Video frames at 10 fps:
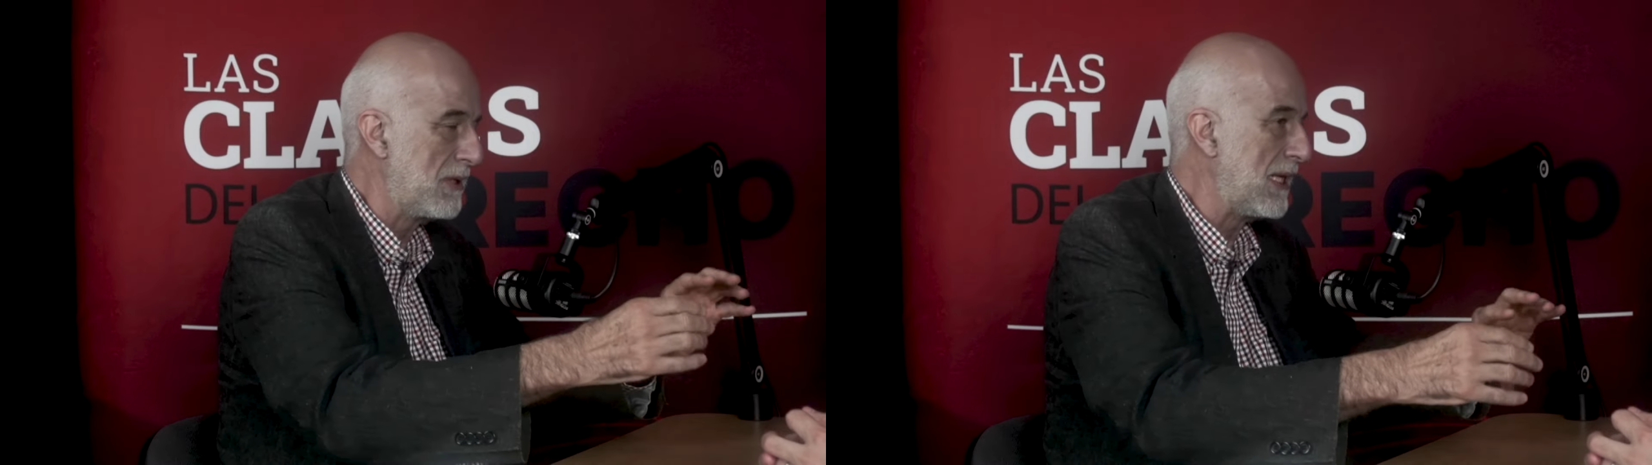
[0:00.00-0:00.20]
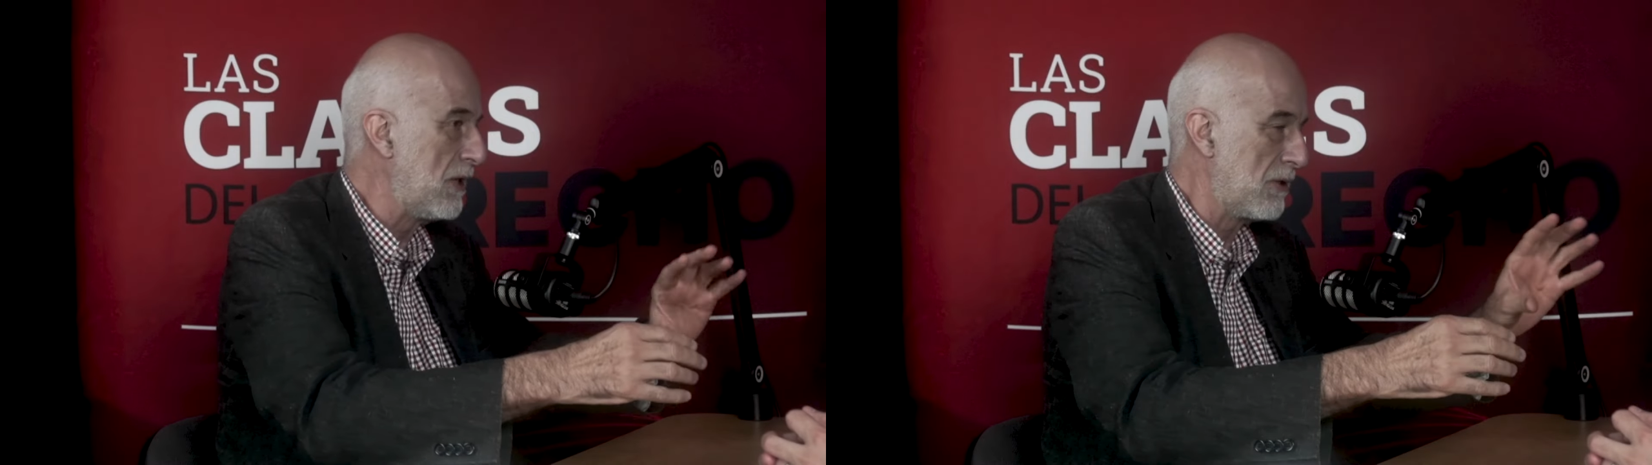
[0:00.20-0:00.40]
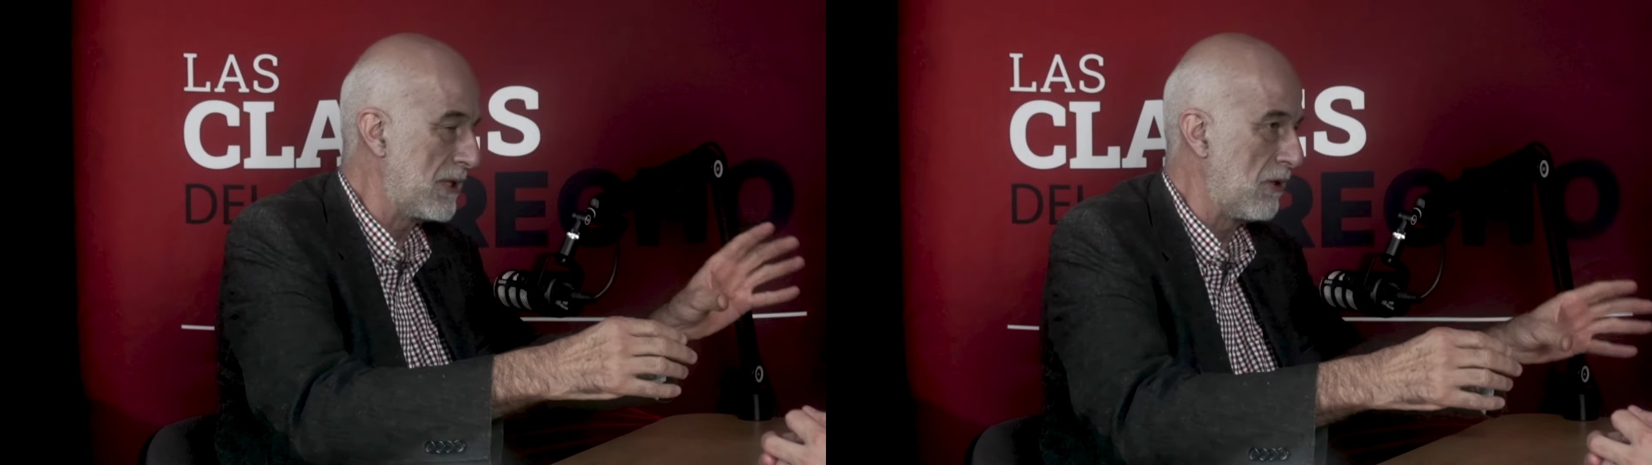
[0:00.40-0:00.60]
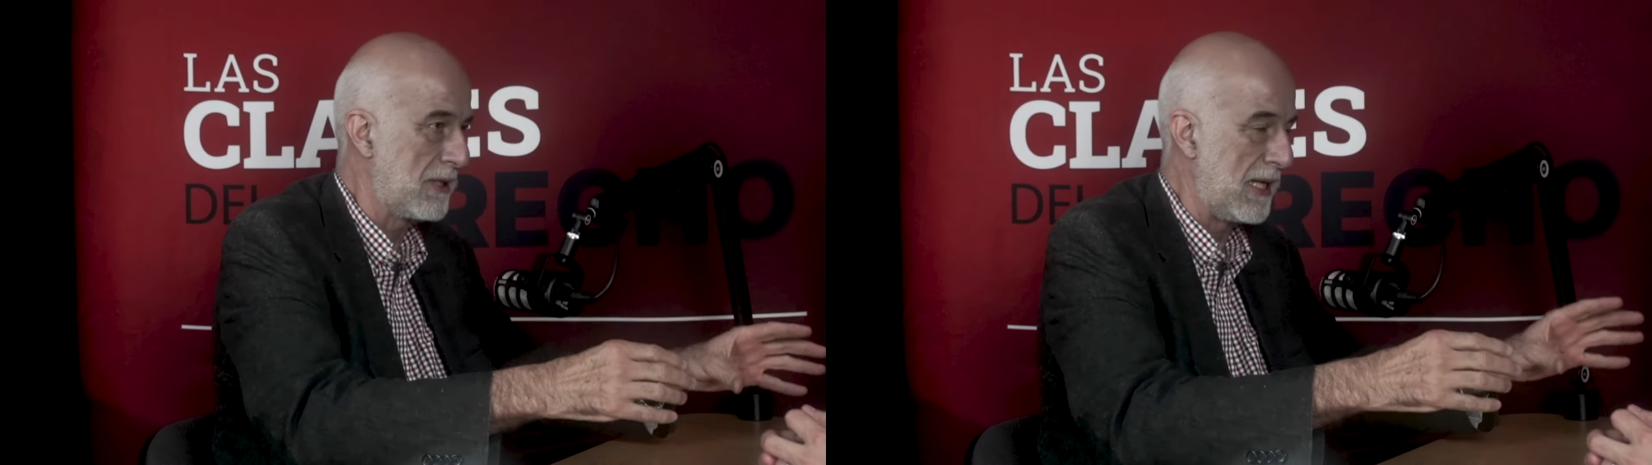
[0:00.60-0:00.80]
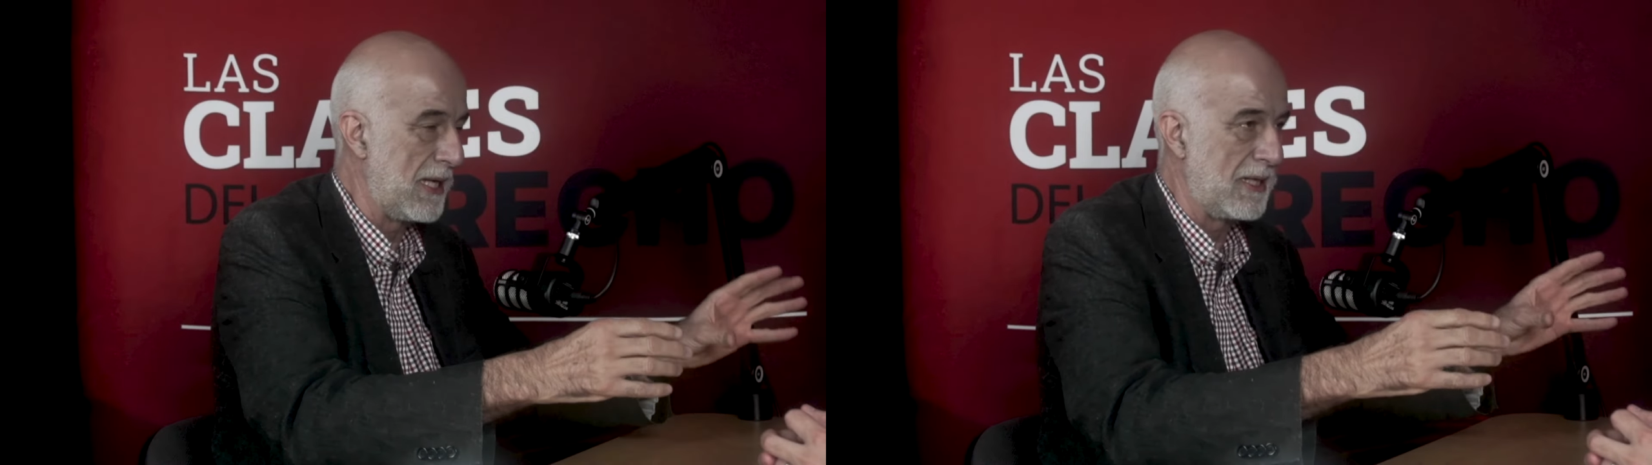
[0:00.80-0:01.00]
y no se los
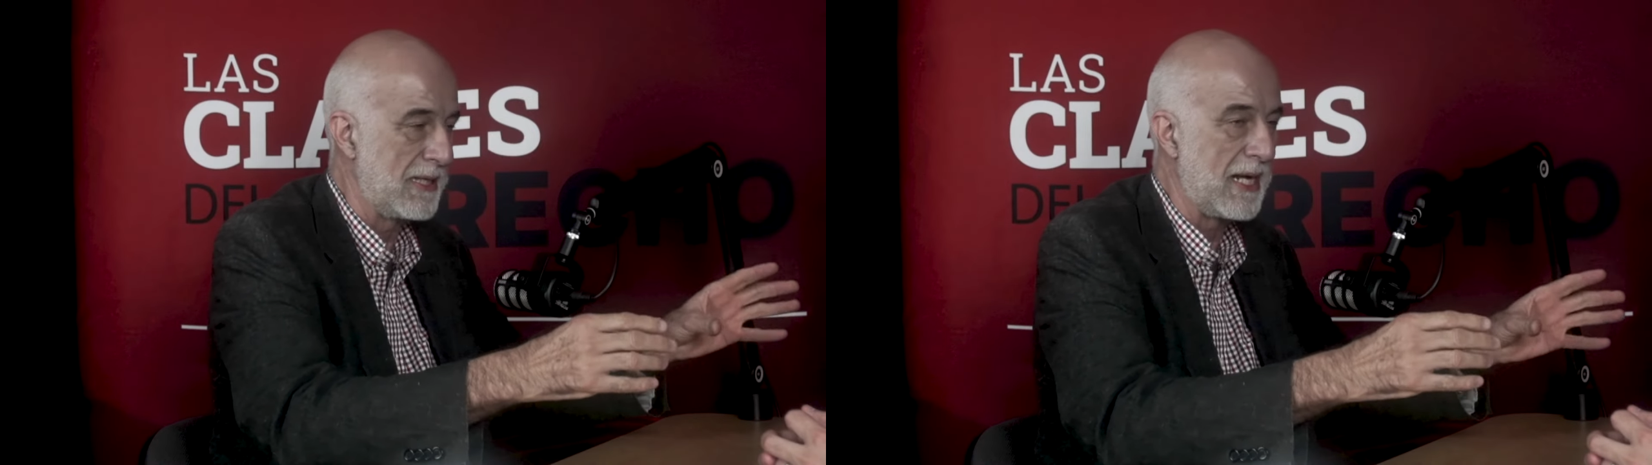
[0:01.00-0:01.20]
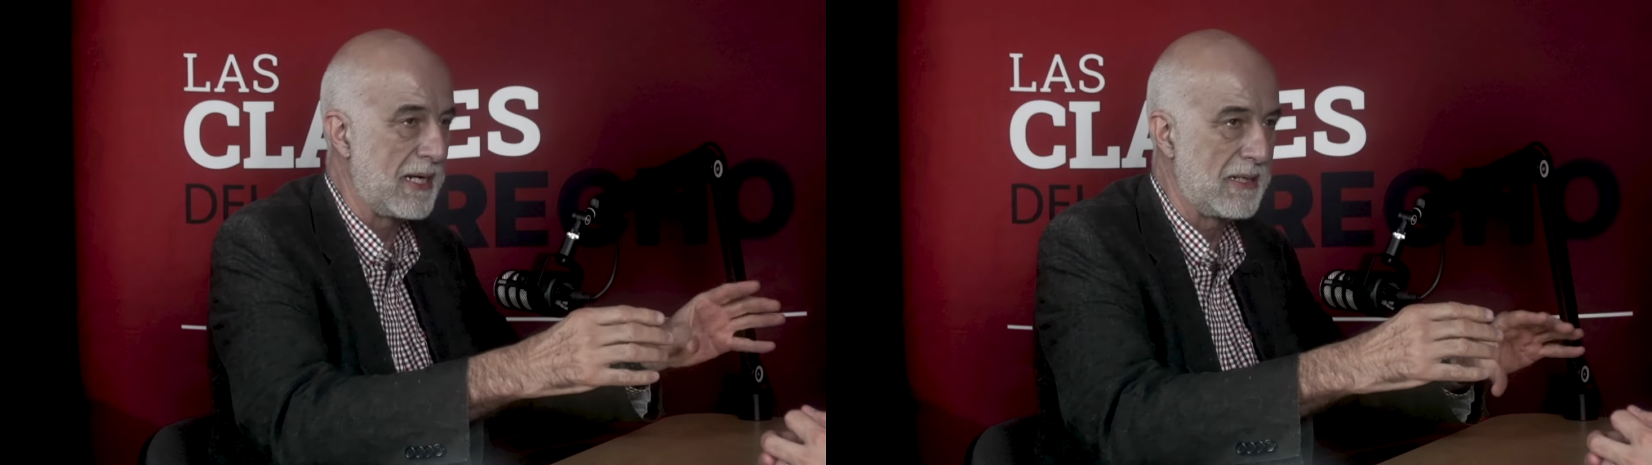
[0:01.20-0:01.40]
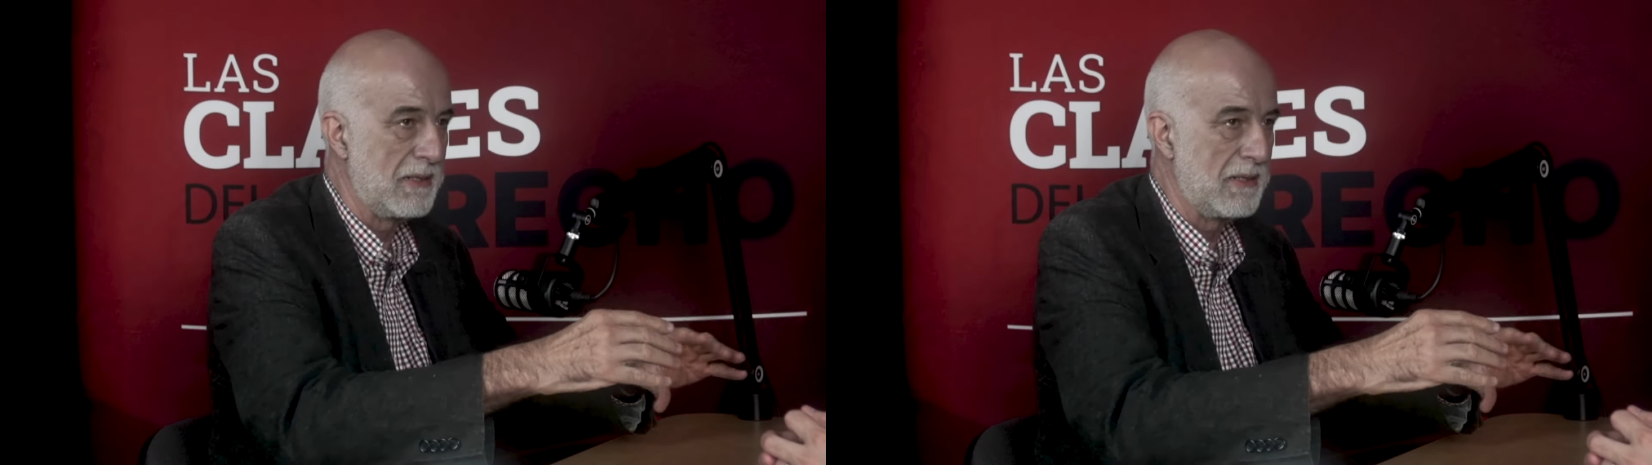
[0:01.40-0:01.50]
quieren dar.